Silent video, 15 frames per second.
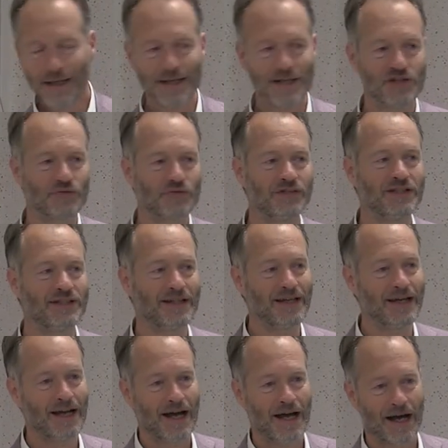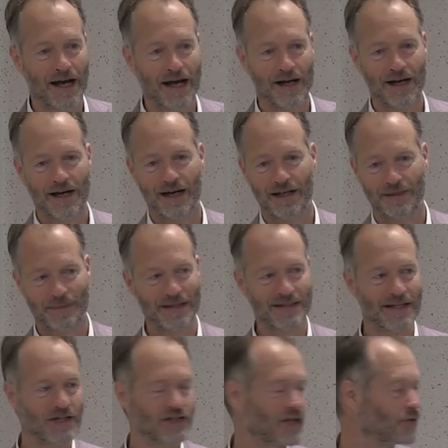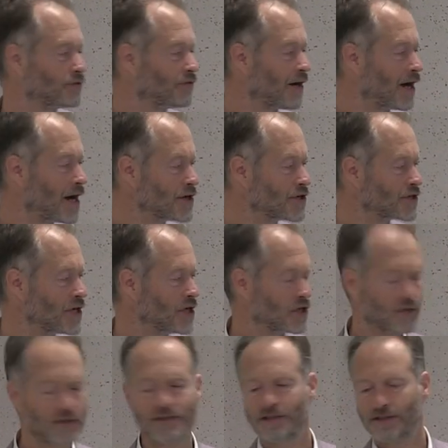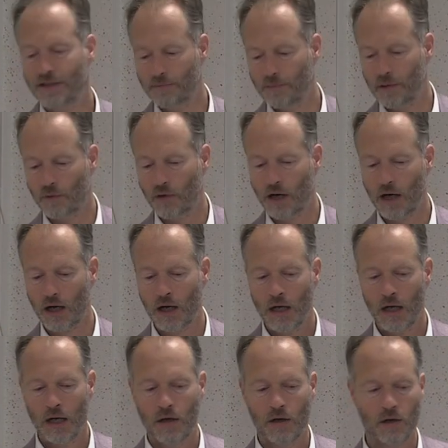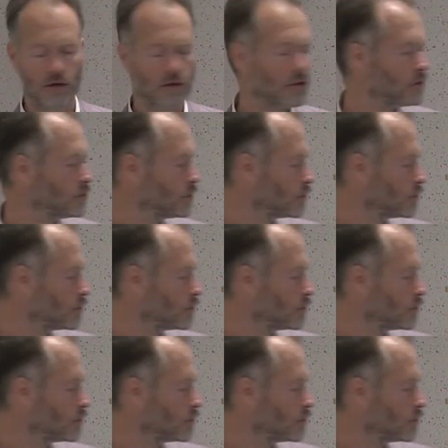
Et j'ai cité un, un passage d'un ouvrage, je vais le citer de mémoire, euh,